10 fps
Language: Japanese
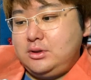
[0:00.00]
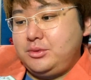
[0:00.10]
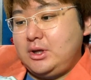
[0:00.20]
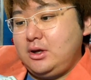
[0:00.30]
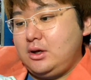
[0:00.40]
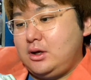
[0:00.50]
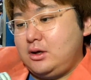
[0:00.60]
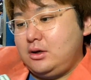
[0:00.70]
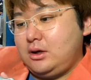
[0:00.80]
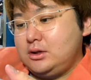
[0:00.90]
でもなんか、
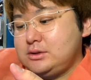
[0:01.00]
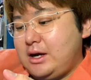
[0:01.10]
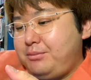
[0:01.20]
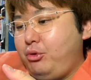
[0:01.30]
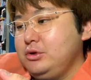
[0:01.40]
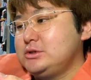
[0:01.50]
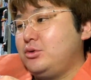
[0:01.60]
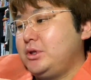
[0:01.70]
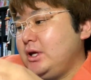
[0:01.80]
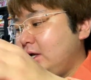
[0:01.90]
あ、ポーズ
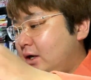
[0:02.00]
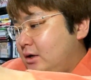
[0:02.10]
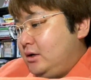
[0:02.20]
固定か。